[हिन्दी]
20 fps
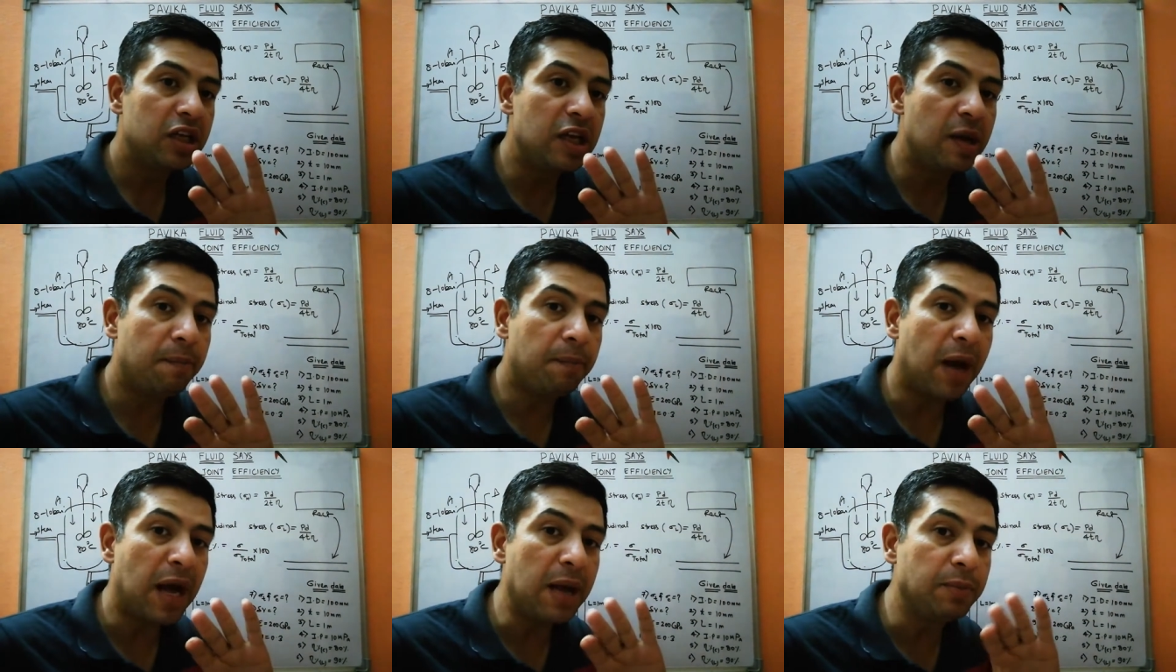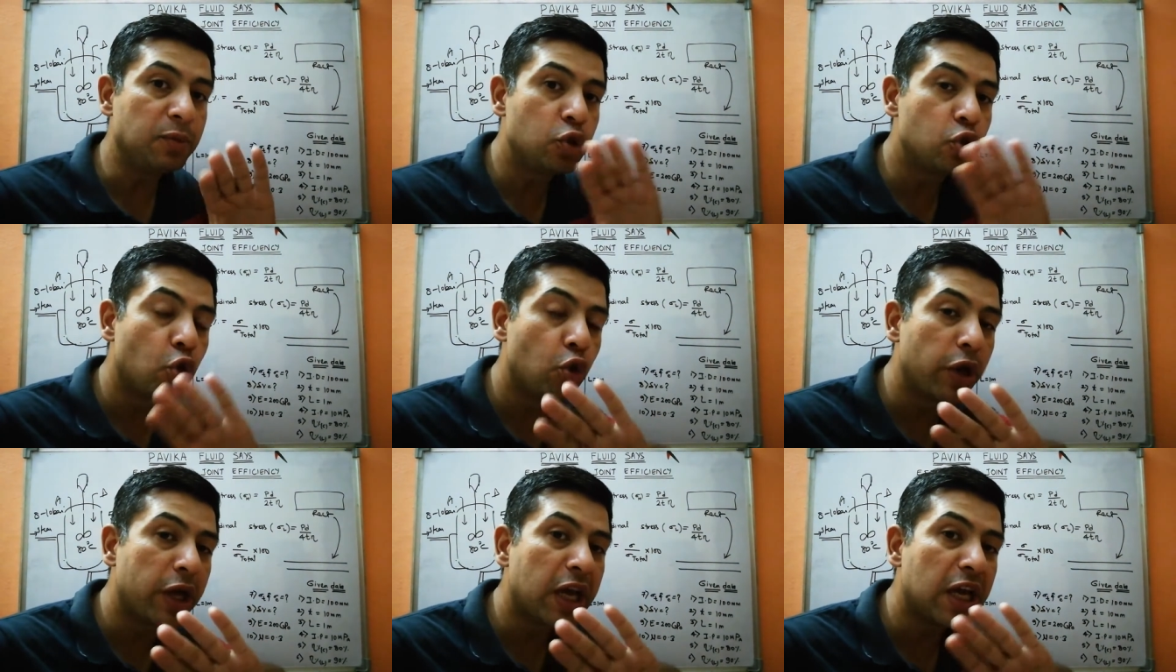ये पाइप
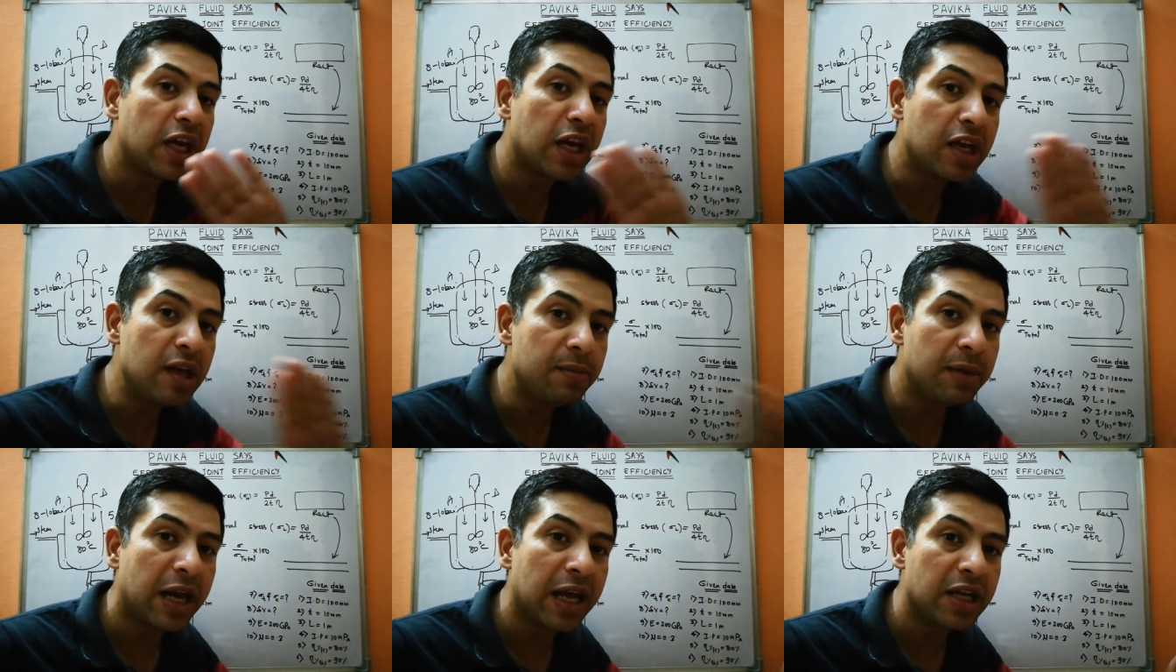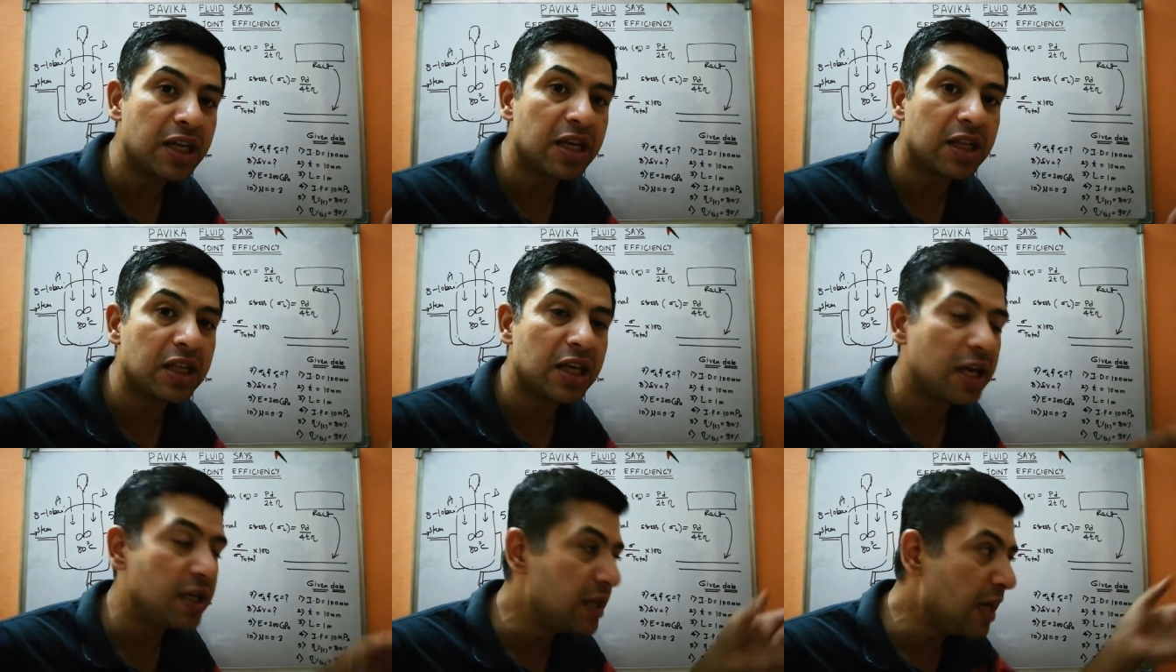जोड़ के नहीं बनाई
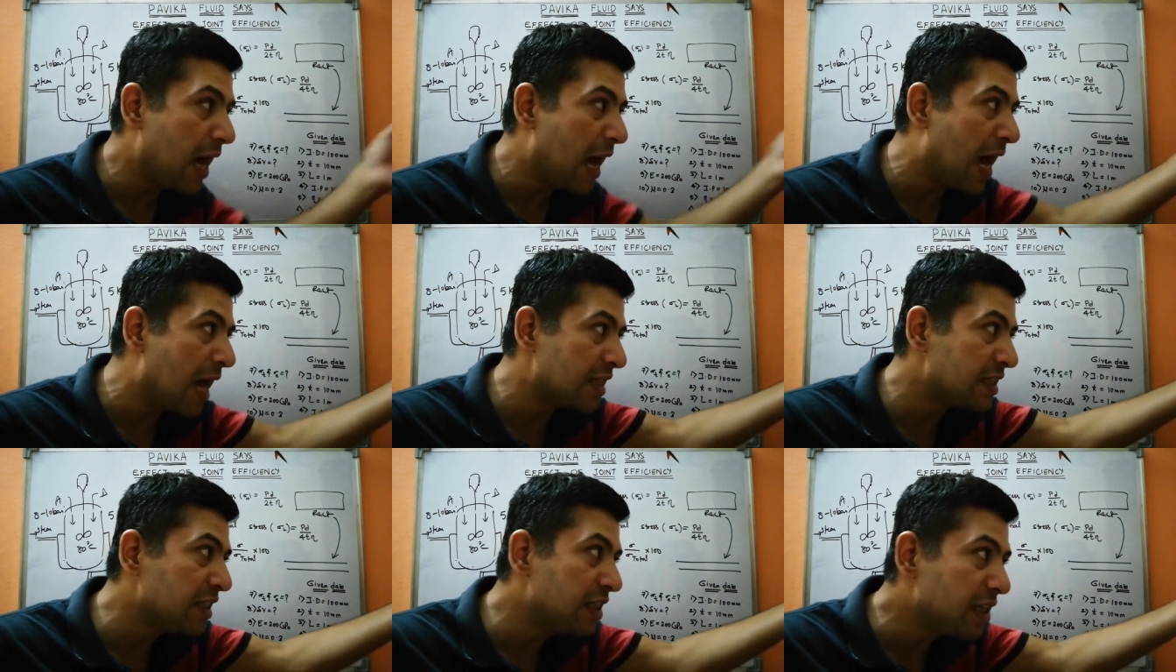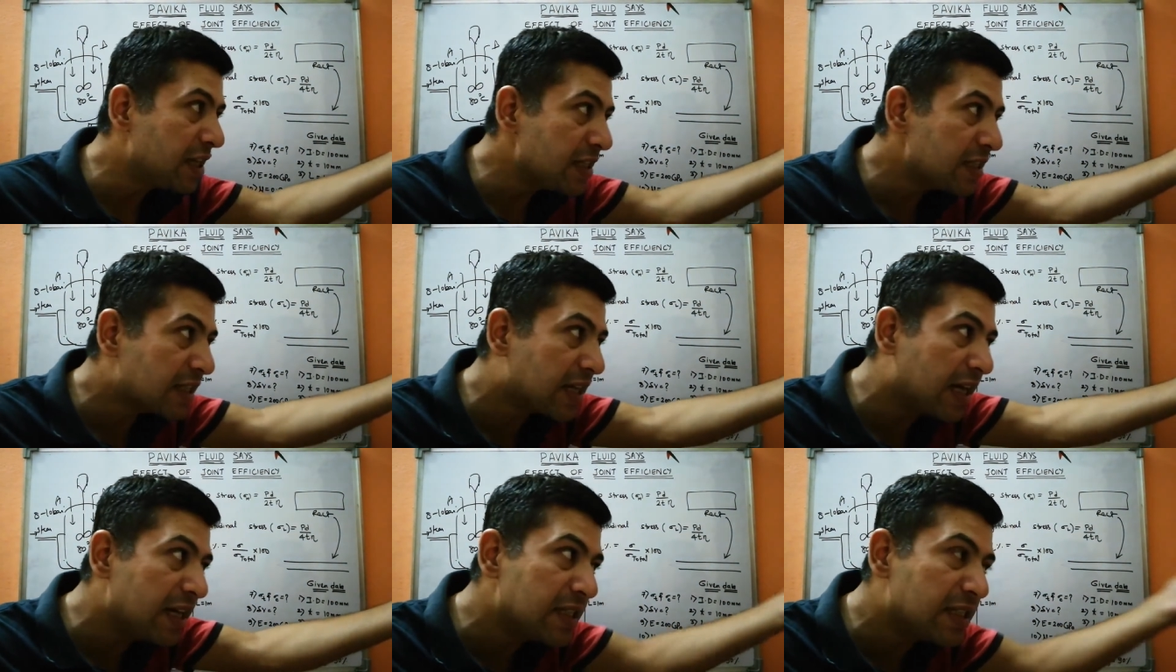जाती है ये एज इट
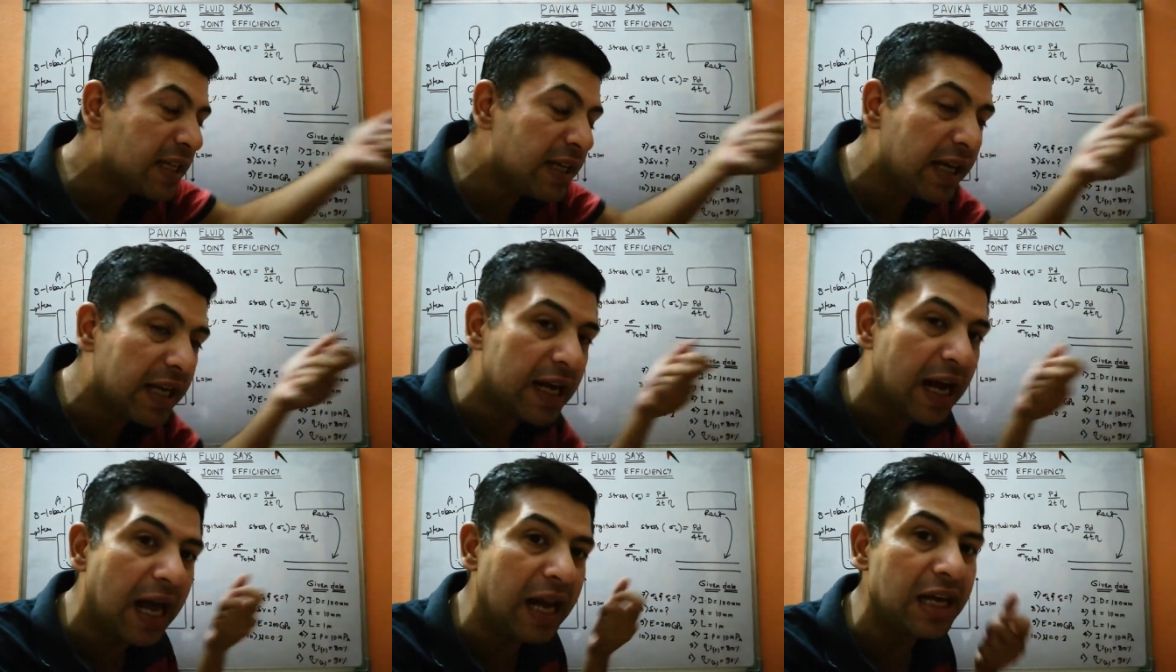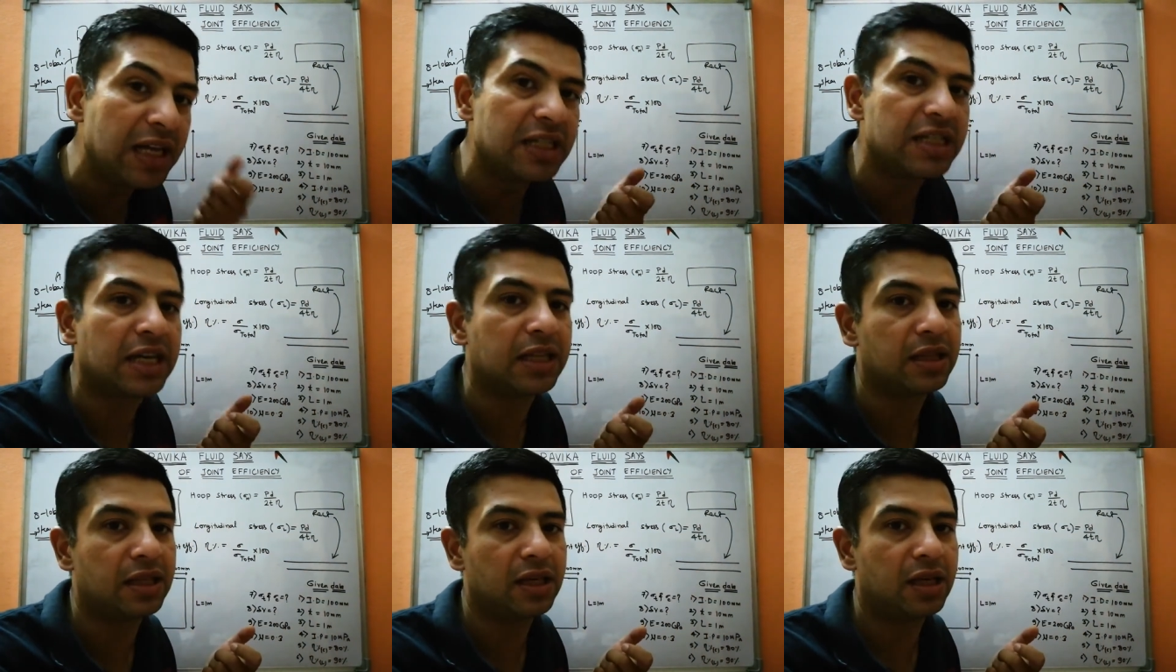इज कहीं से निकाल ली
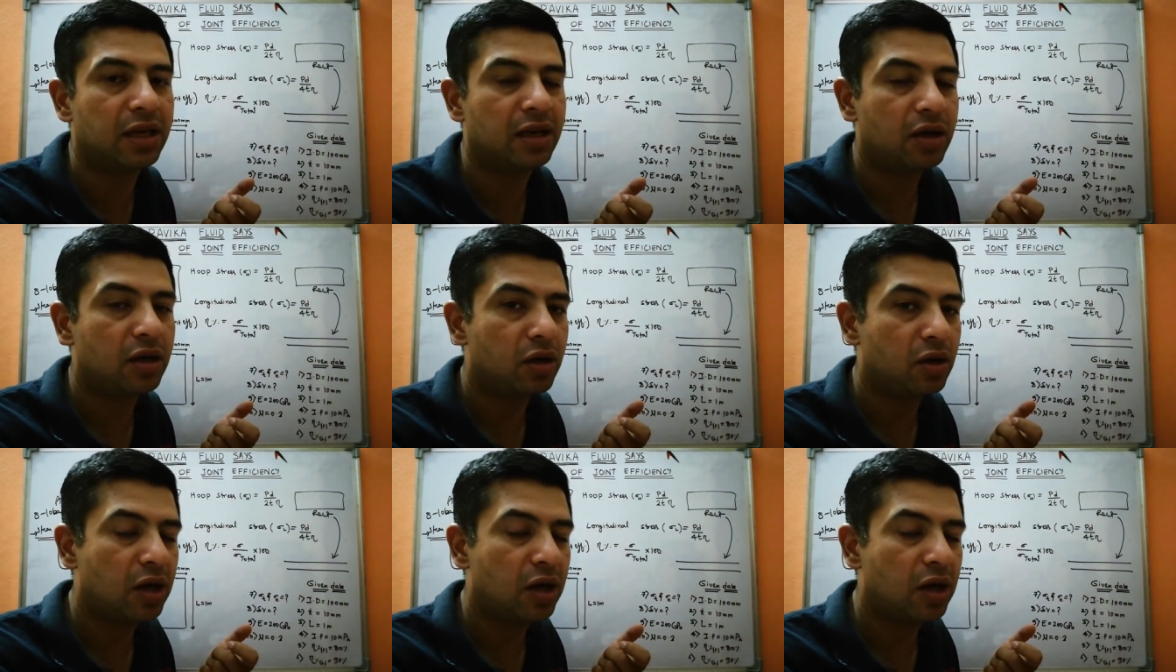जाती है